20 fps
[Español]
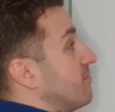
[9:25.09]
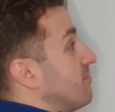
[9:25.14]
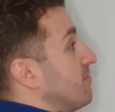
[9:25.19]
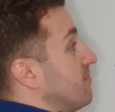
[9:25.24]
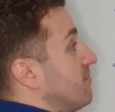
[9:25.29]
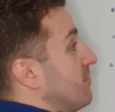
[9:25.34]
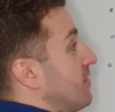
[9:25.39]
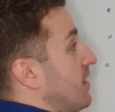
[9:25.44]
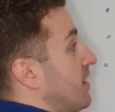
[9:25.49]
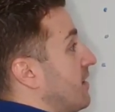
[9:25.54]

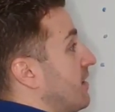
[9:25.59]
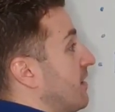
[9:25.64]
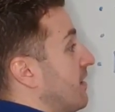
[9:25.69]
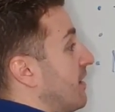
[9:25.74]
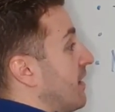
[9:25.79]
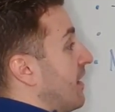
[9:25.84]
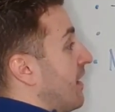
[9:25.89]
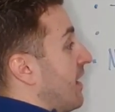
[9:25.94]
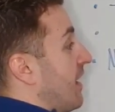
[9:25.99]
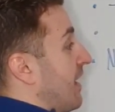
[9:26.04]
¿Mm?
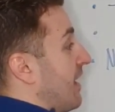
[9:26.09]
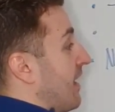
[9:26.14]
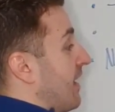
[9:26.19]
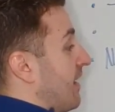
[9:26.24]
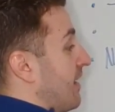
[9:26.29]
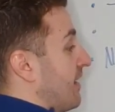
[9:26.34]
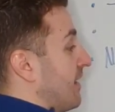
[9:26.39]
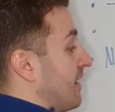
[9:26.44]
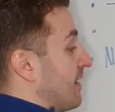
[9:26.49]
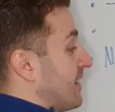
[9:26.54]

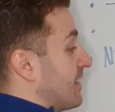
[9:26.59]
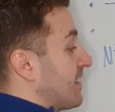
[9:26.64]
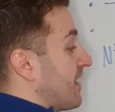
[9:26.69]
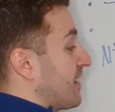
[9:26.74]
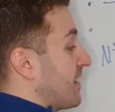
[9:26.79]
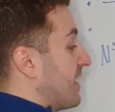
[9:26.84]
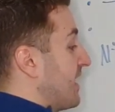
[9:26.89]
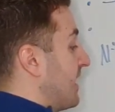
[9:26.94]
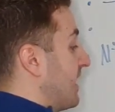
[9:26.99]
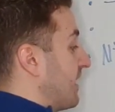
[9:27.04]
Es
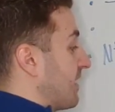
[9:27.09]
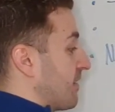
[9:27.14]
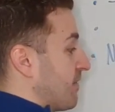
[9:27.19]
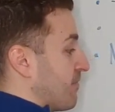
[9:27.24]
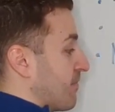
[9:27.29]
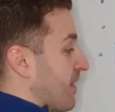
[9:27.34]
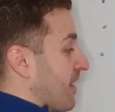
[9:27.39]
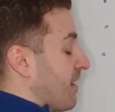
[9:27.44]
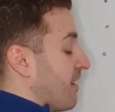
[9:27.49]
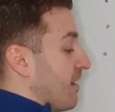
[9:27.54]

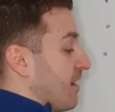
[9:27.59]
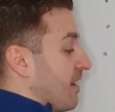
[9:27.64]
decir,